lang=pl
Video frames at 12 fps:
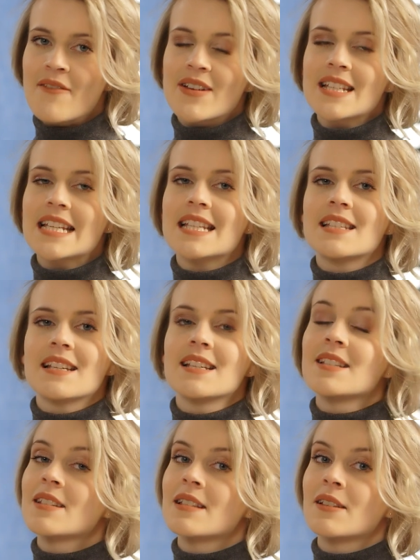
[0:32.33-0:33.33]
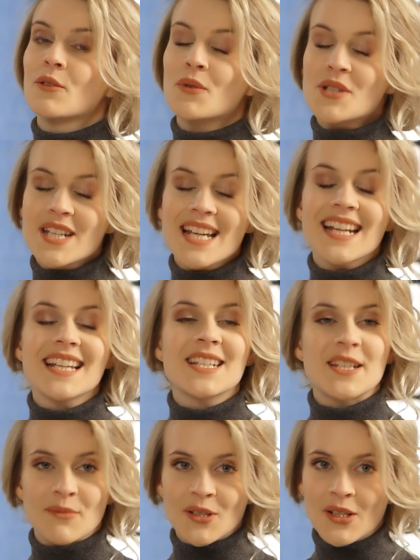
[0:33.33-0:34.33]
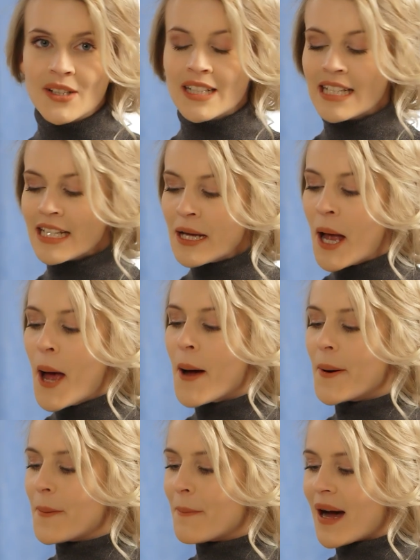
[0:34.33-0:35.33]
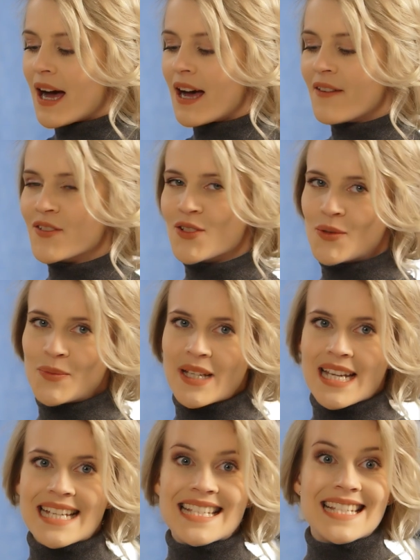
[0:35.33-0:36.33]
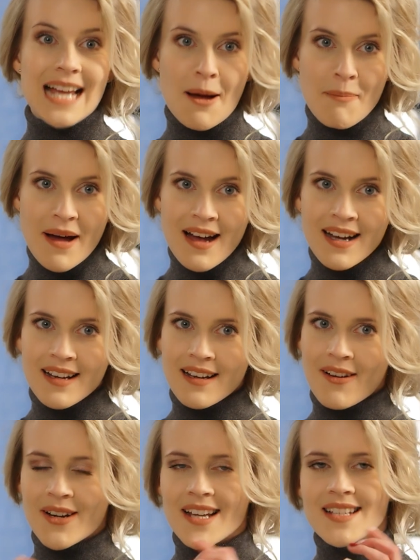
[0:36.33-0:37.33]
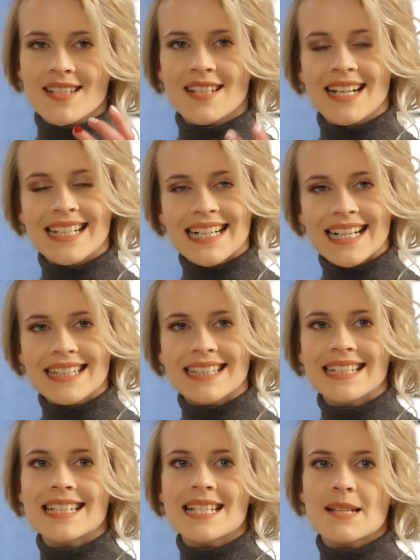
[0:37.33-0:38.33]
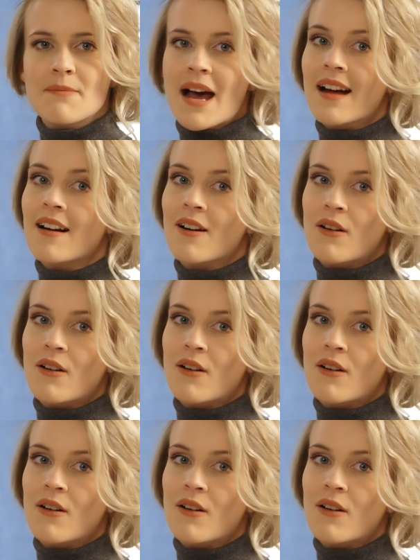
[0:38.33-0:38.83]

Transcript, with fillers: więc jest e, z tłoczenia na zimno i e, ma w sobie zapach oraz delikatny smak